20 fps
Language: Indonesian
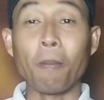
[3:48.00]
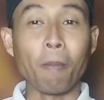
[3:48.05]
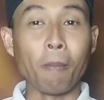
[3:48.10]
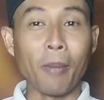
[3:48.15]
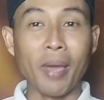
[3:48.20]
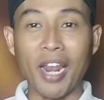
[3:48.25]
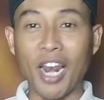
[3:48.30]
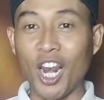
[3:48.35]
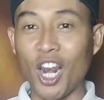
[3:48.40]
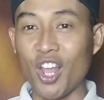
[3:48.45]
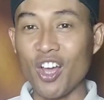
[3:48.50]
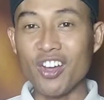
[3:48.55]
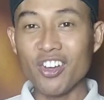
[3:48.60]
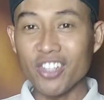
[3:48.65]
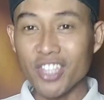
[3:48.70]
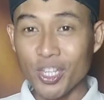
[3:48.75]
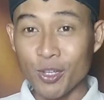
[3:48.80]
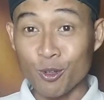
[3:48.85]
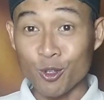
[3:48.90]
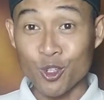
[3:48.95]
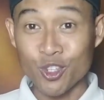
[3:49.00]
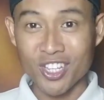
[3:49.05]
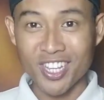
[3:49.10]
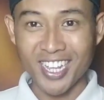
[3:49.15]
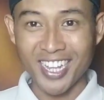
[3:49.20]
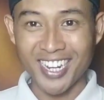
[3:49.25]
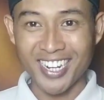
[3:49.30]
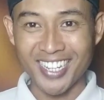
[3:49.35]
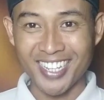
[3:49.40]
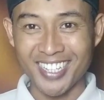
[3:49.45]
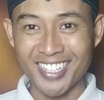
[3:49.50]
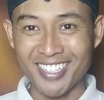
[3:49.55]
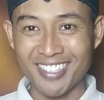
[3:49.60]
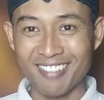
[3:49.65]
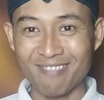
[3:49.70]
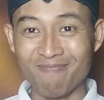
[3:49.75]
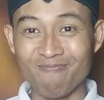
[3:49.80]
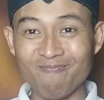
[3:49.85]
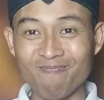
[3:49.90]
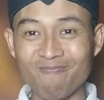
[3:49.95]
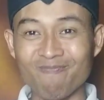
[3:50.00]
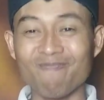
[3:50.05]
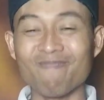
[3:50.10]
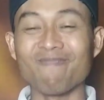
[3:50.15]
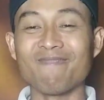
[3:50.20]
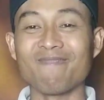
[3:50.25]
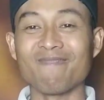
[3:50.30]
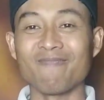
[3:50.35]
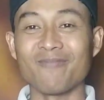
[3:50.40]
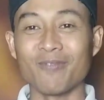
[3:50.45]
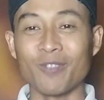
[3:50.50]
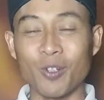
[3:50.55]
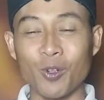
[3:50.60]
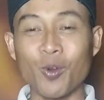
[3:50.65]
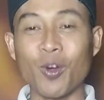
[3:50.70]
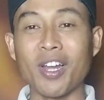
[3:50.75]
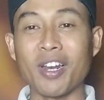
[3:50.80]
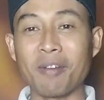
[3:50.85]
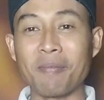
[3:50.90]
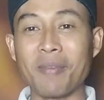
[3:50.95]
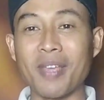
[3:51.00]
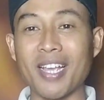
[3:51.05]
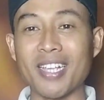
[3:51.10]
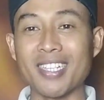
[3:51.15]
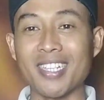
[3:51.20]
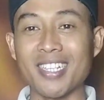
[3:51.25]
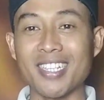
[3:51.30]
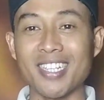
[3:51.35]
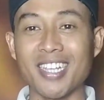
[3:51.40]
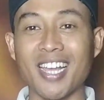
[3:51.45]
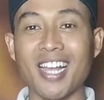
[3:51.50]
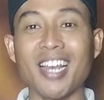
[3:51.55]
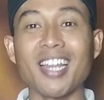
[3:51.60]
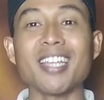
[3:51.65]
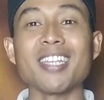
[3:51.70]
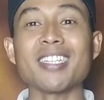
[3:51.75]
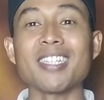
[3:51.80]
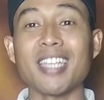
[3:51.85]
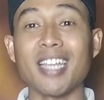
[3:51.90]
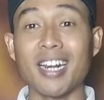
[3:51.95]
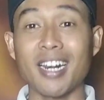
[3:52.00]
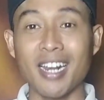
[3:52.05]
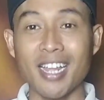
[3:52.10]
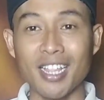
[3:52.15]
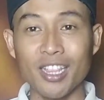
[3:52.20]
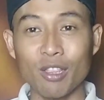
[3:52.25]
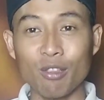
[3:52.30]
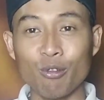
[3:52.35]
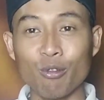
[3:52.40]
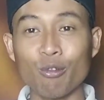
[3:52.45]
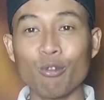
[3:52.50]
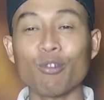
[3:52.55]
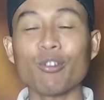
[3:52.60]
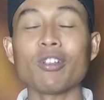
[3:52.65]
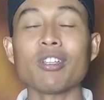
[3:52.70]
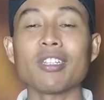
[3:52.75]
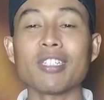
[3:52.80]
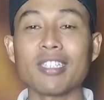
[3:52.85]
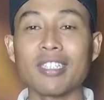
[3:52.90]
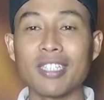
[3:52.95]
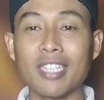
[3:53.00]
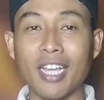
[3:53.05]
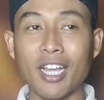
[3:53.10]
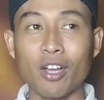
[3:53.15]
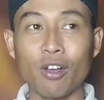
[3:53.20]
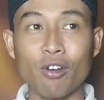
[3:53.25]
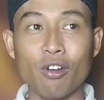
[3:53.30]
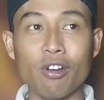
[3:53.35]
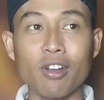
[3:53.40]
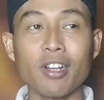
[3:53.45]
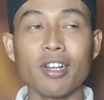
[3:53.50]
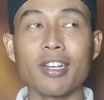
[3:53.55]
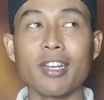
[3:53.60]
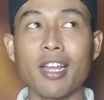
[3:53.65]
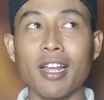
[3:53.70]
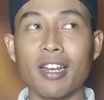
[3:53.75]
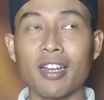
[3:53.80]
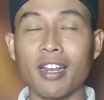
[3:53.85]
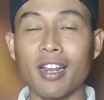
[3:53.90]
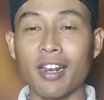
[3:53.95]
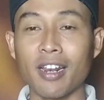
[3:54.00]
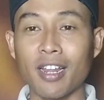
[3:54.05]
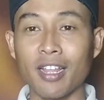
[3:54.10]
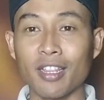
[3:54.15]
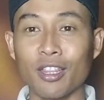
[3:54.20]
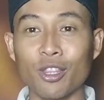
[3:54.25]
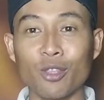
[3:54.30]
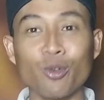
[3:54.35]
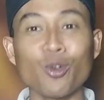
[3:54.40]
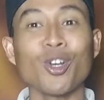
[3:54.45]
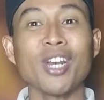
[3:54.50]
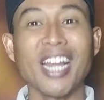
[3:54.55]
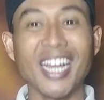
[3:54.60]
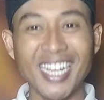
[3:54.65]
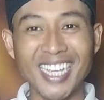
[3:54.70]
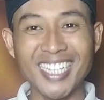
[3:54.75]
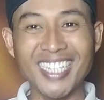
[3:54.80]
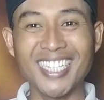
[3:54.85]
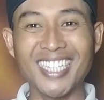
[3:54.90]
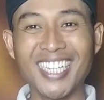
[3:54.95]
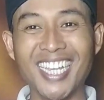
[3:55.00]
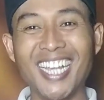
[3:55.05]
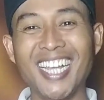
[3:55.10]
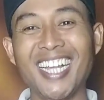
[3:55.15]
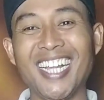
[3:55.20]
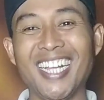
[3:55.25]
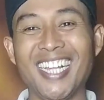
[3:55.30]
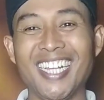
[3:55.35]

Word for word: melodius sekali. Hmm, luar biasa sekali si Ratu Cengkok dan Ratu Nangis.